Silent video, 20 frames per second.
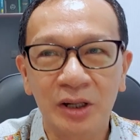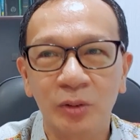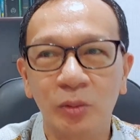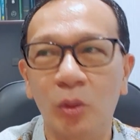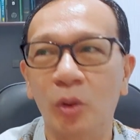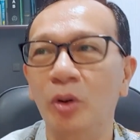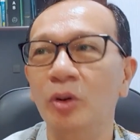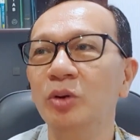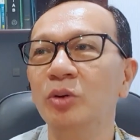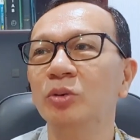
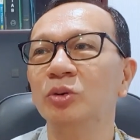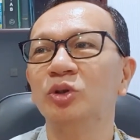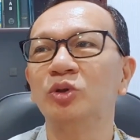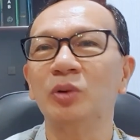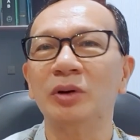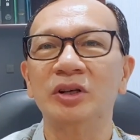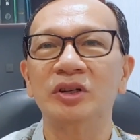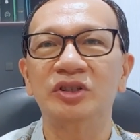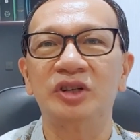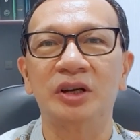我有
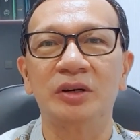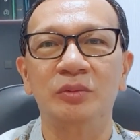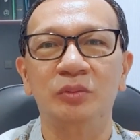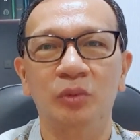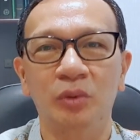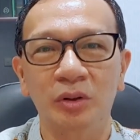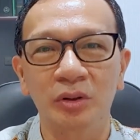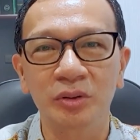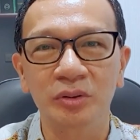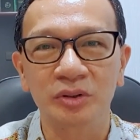赚钱，
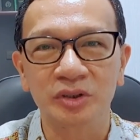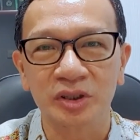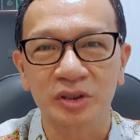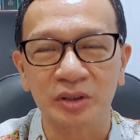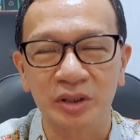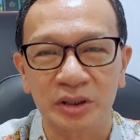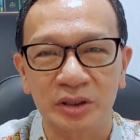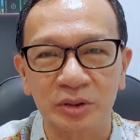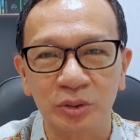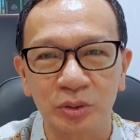我有这
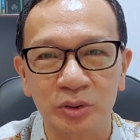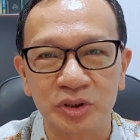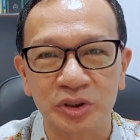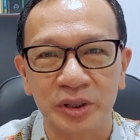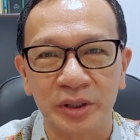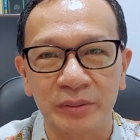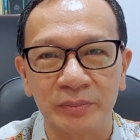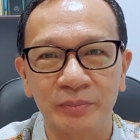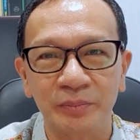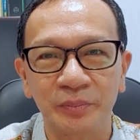个很多
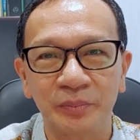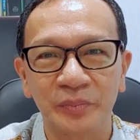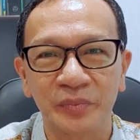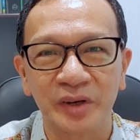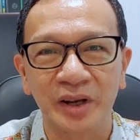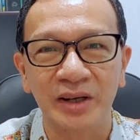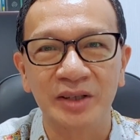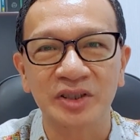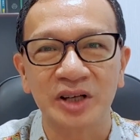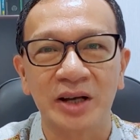钱，
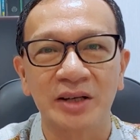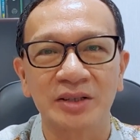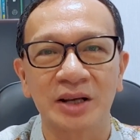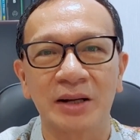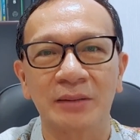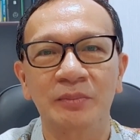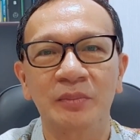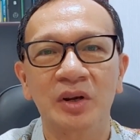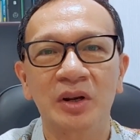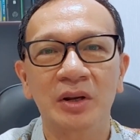你要财
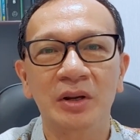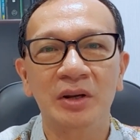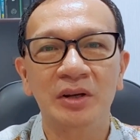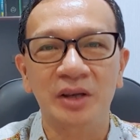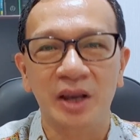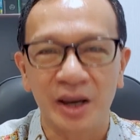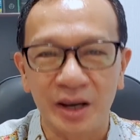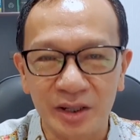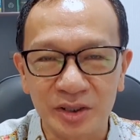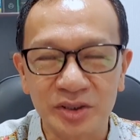产
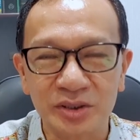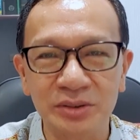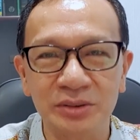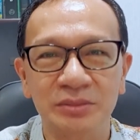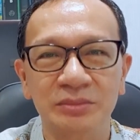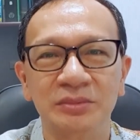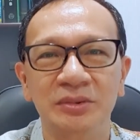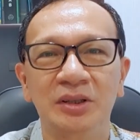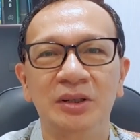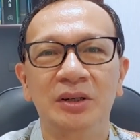也是，
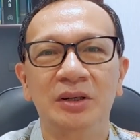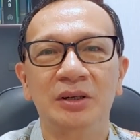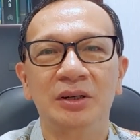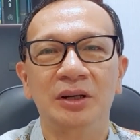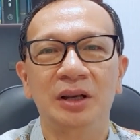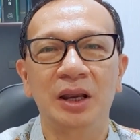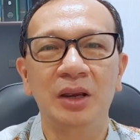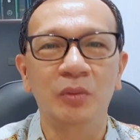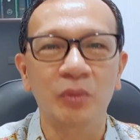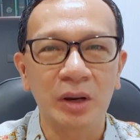
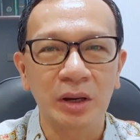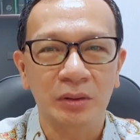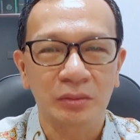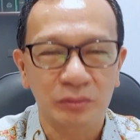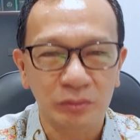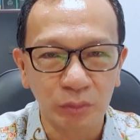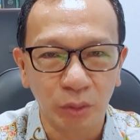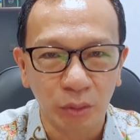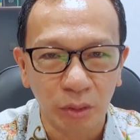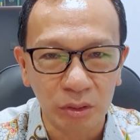因为
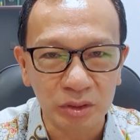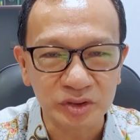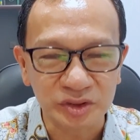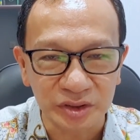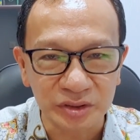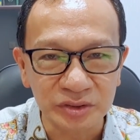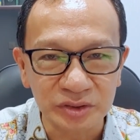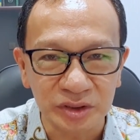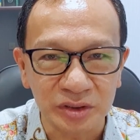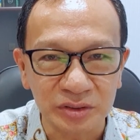我
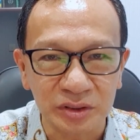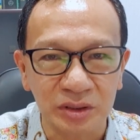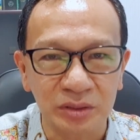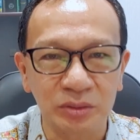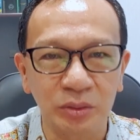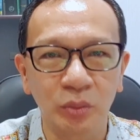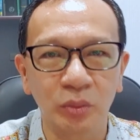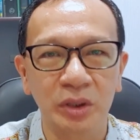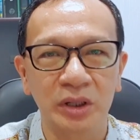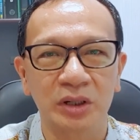真正的
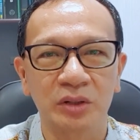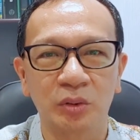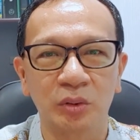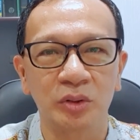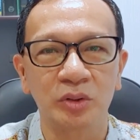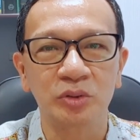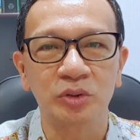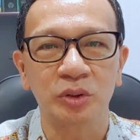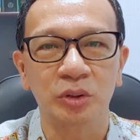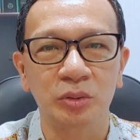努力
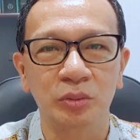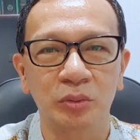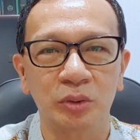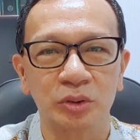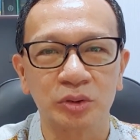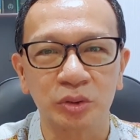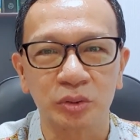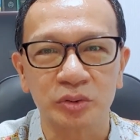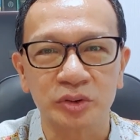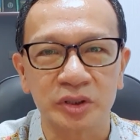工作，我
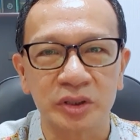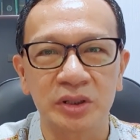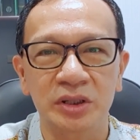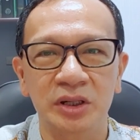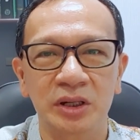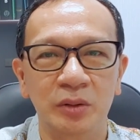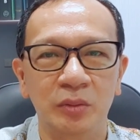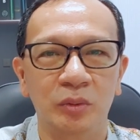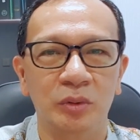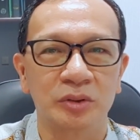做生
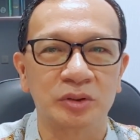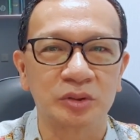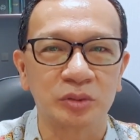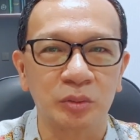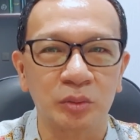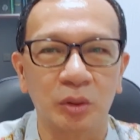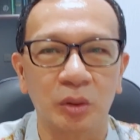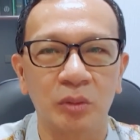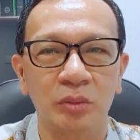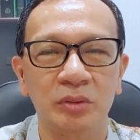意，我做
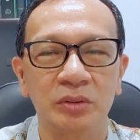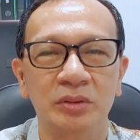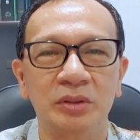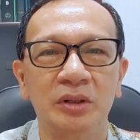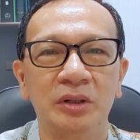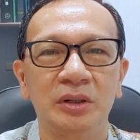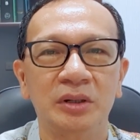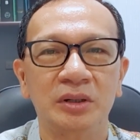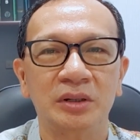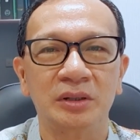工
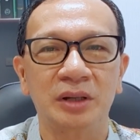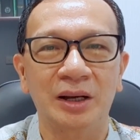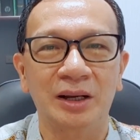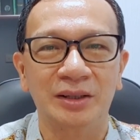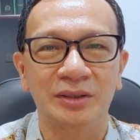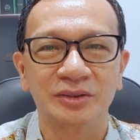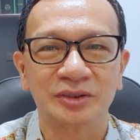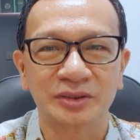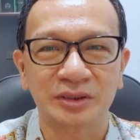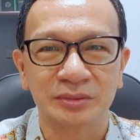呀。
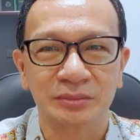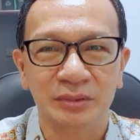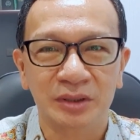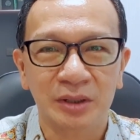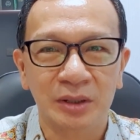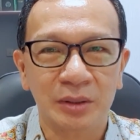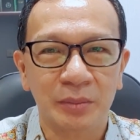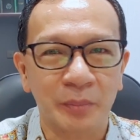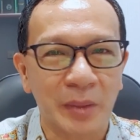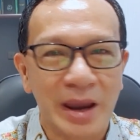是。
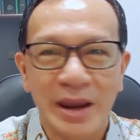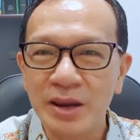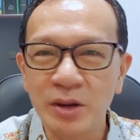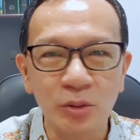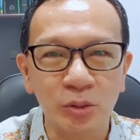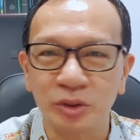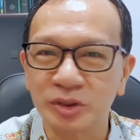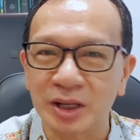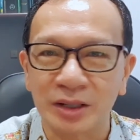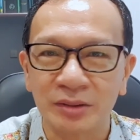没
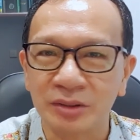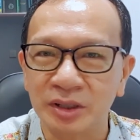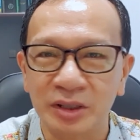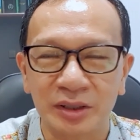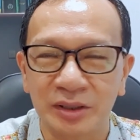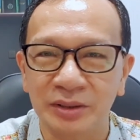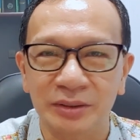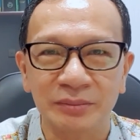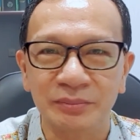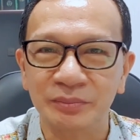有上帝
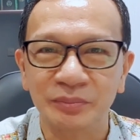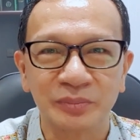的